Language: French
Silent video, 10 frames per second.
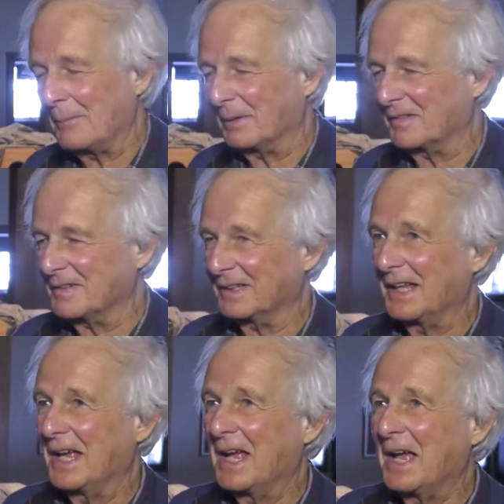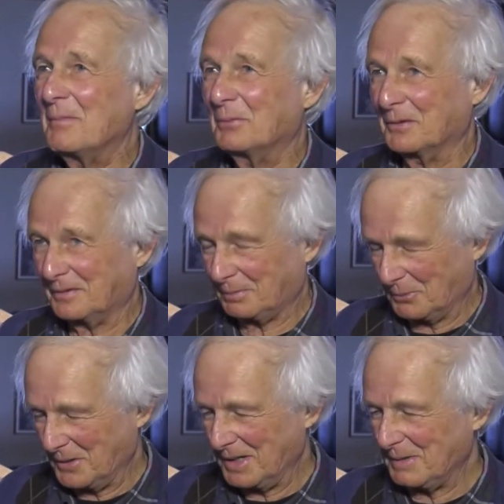Pour ceux qui se à ce moment-là,
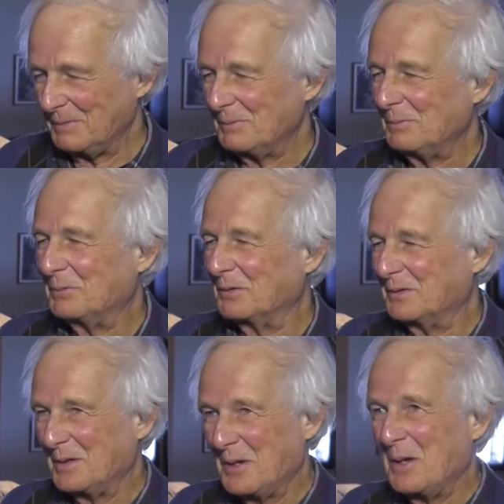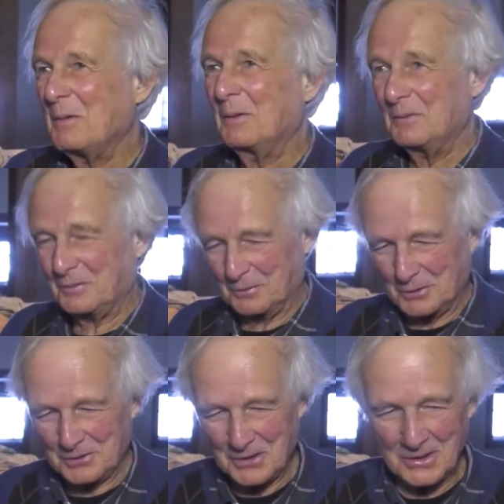oui, sur Charret. Sur
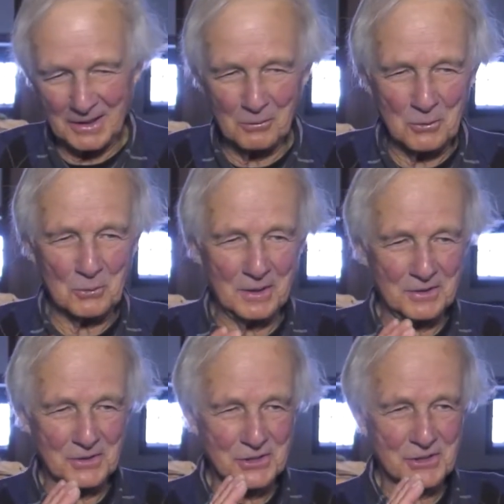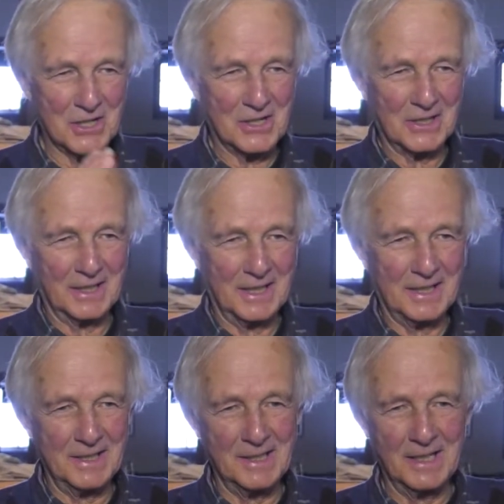Charret, au coin de
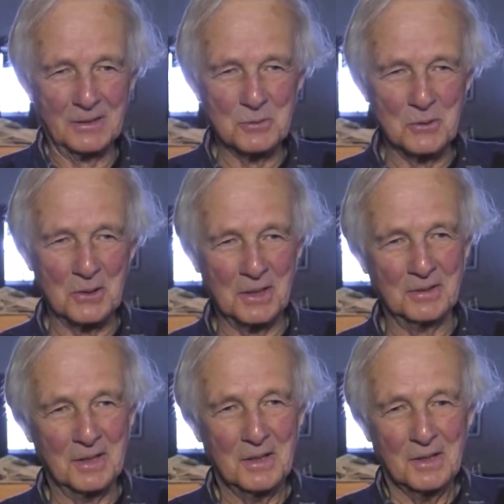Charret et de la Couronne.